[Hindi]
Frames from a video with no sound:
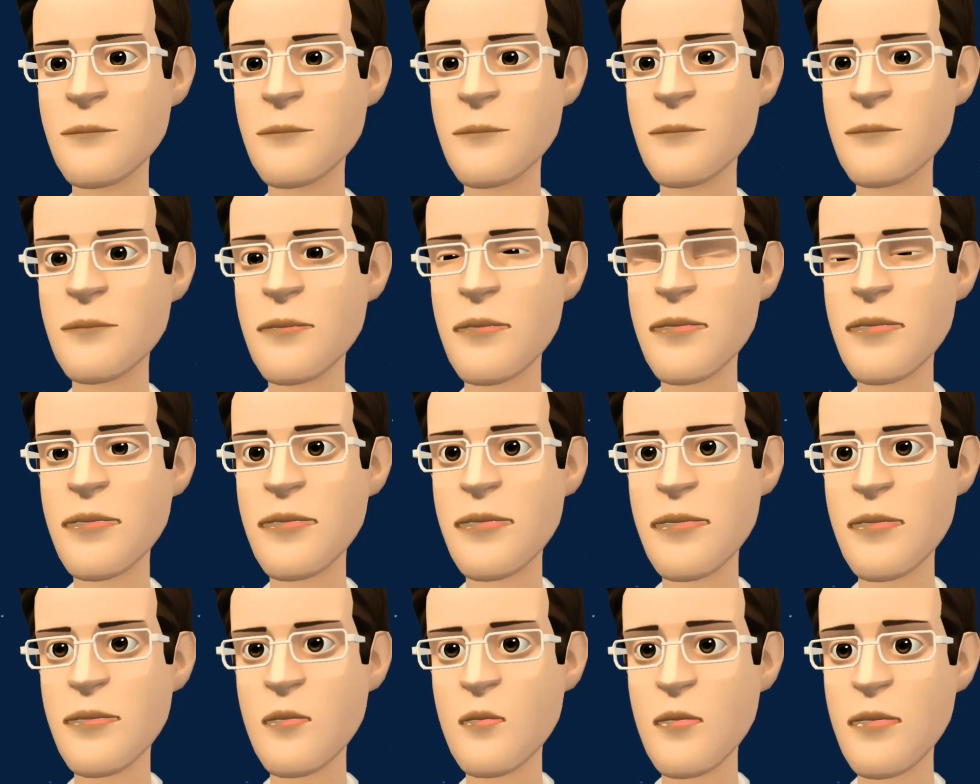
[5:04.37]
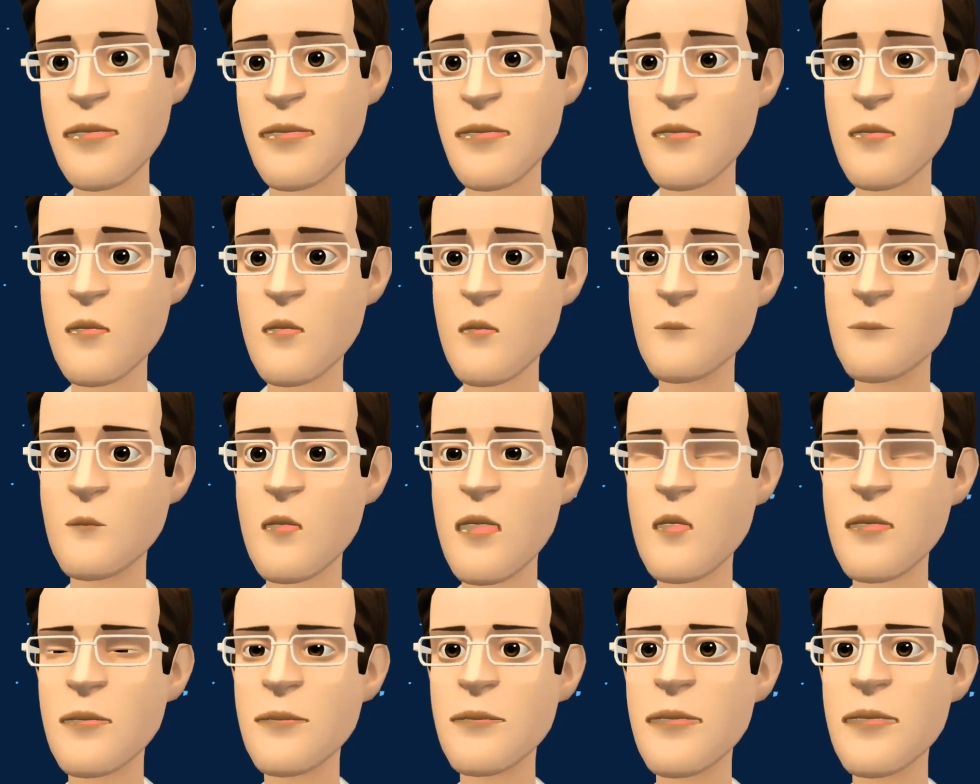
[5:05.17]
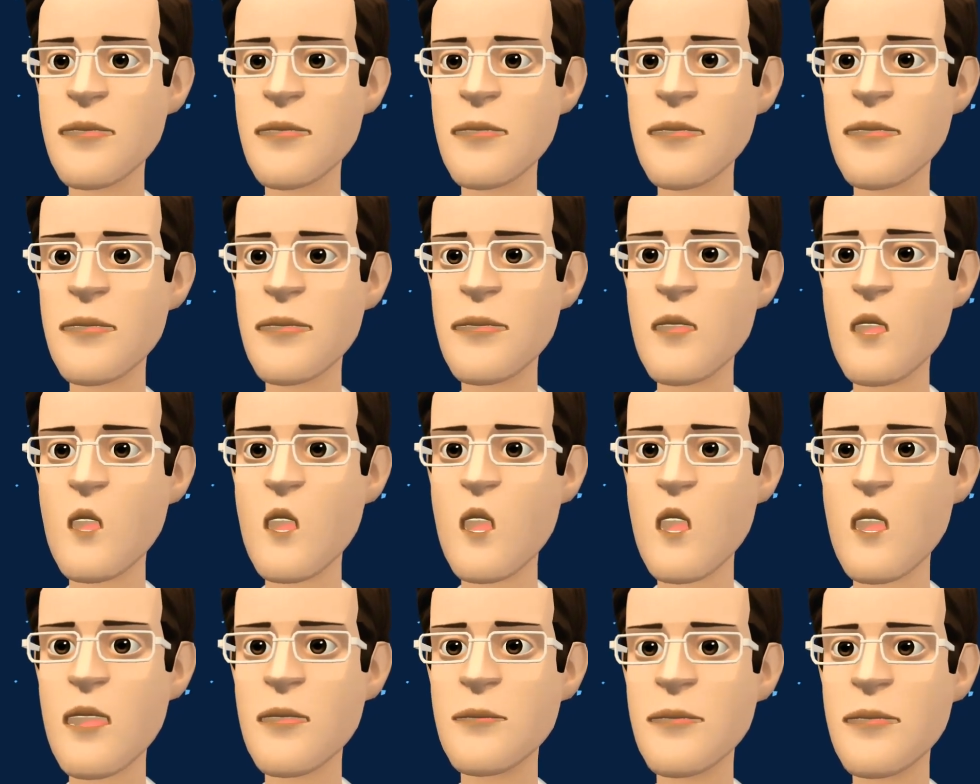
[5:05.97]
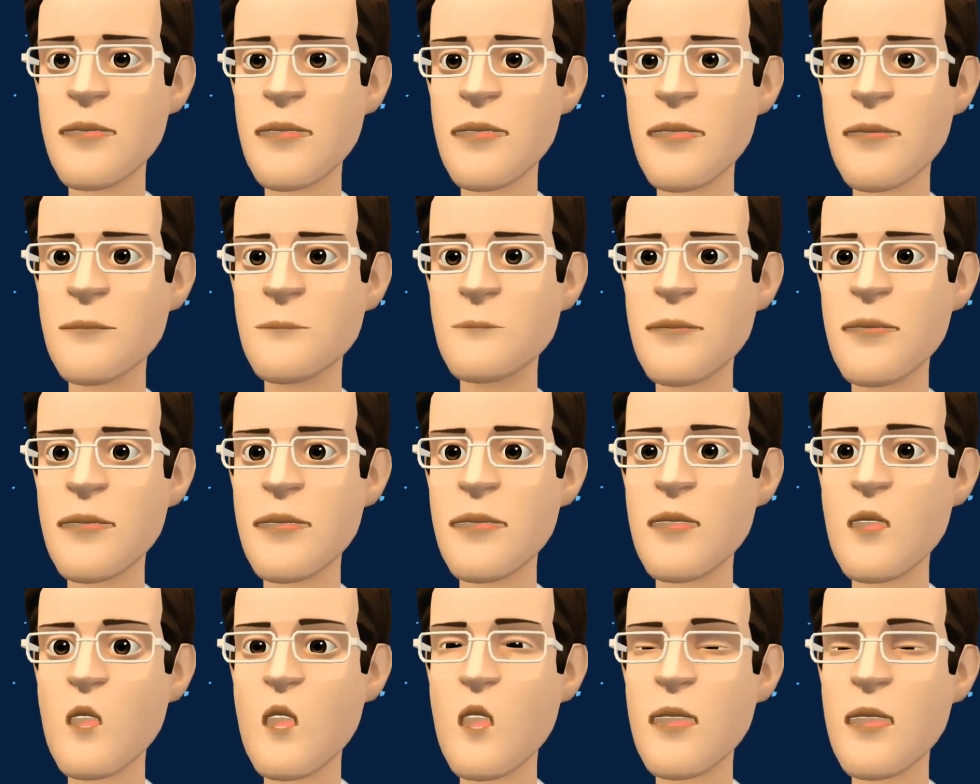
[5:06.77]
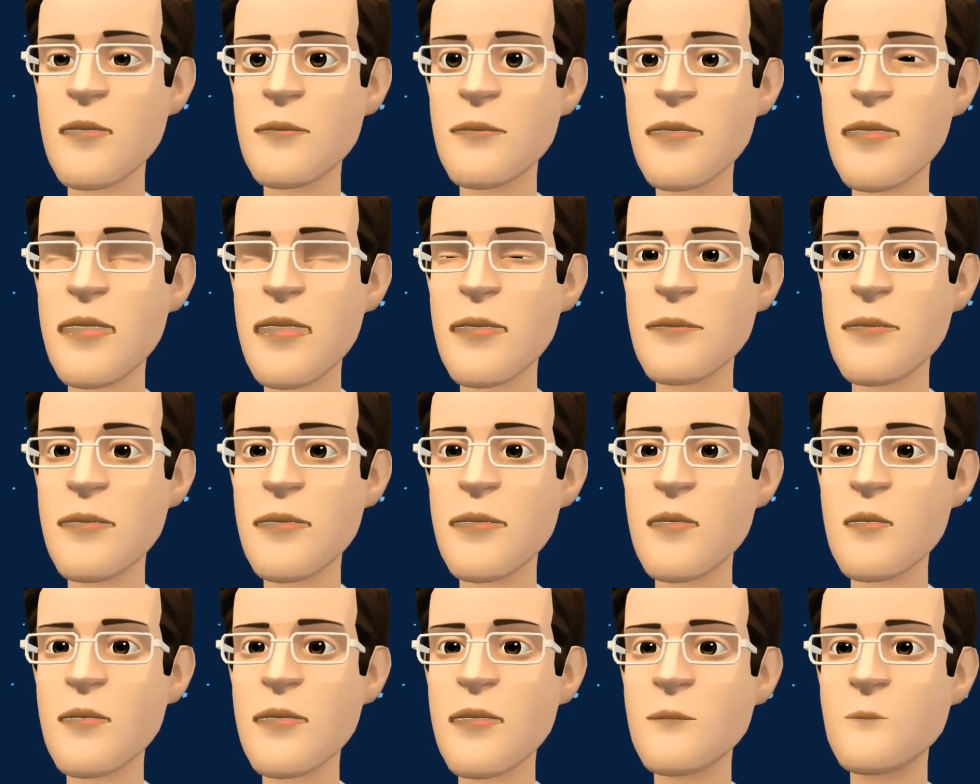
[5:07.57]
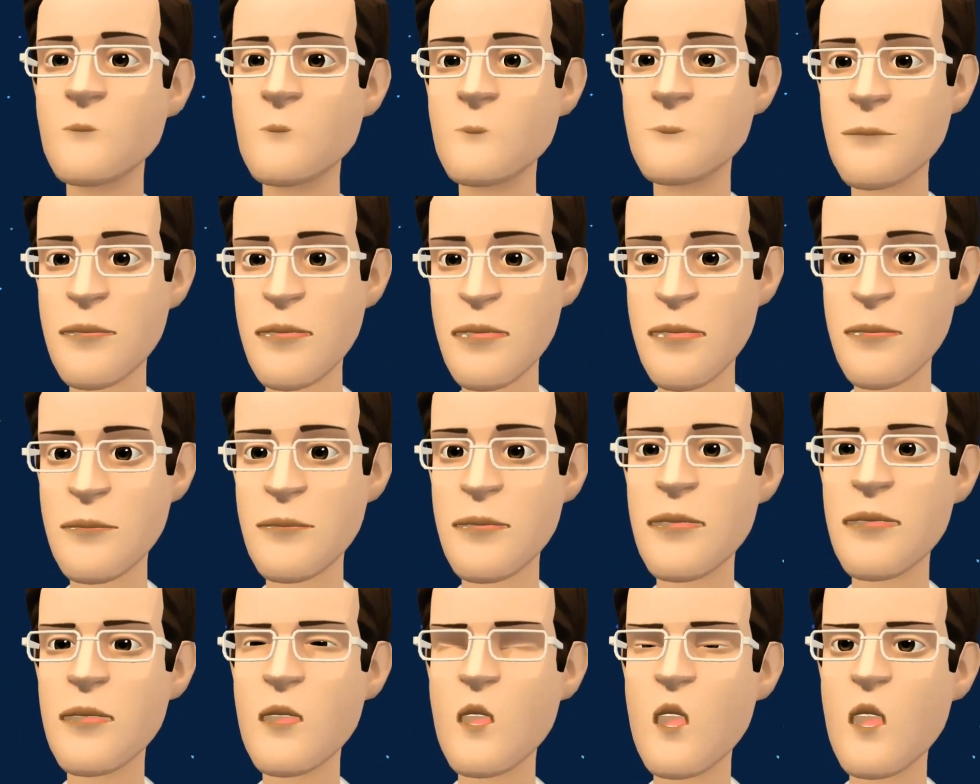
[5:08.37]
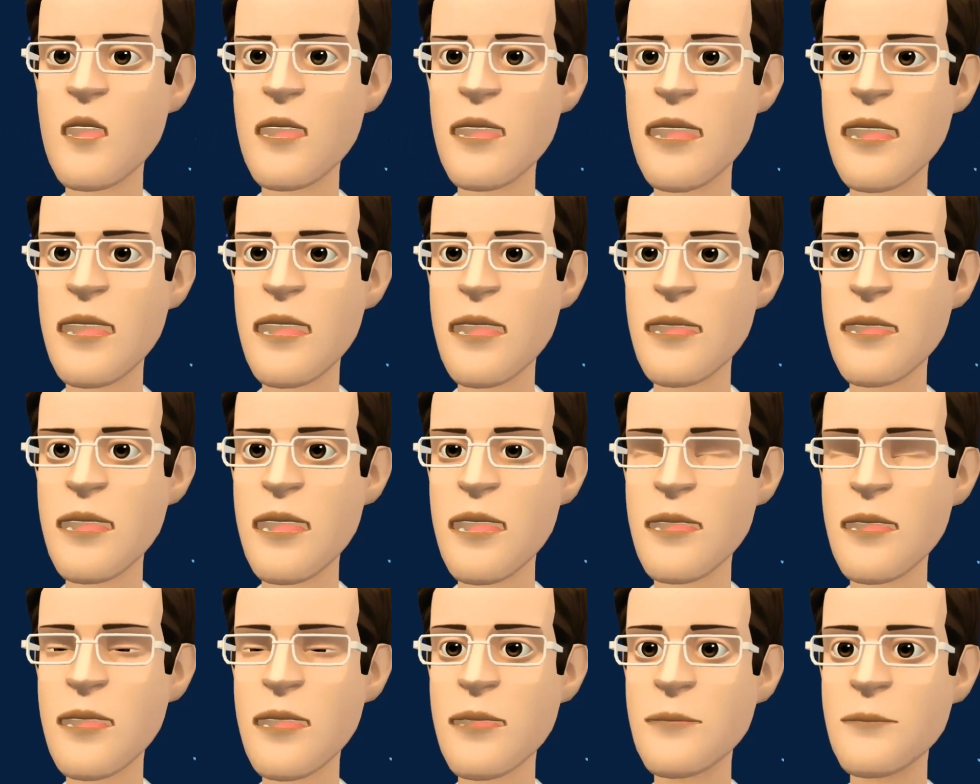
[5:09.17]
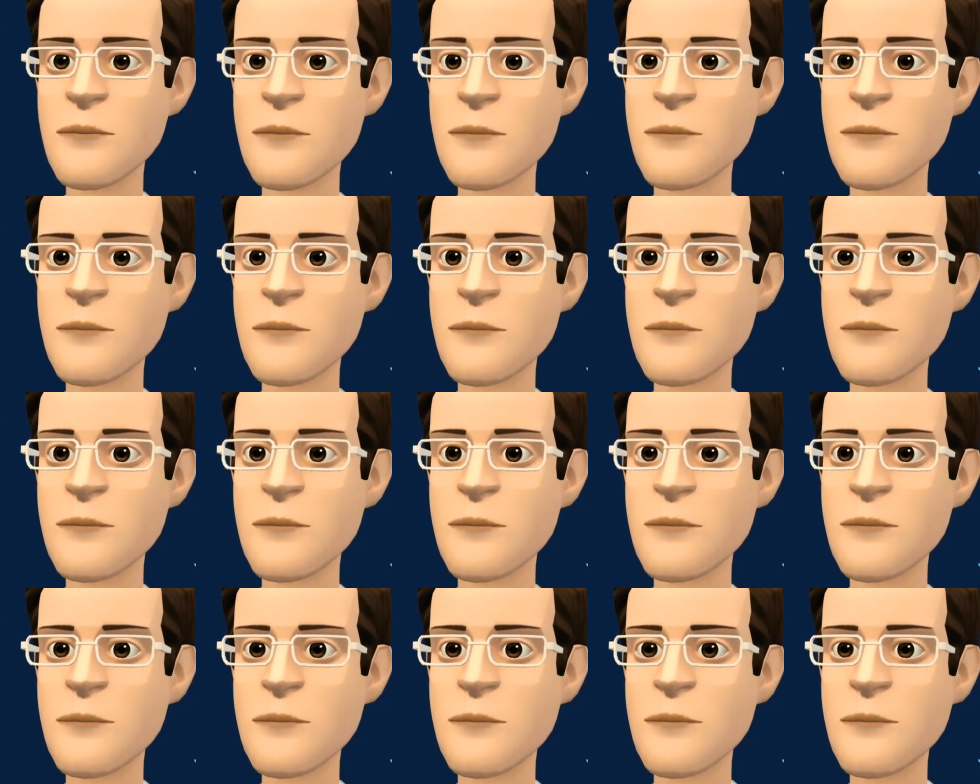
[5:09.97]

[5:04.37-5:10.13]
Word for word: यह कंपनी विशाल ऑप्टिक दूरबीनों के एक व्यापक वैश्विक नेटवर्क का उपयोग करते हुए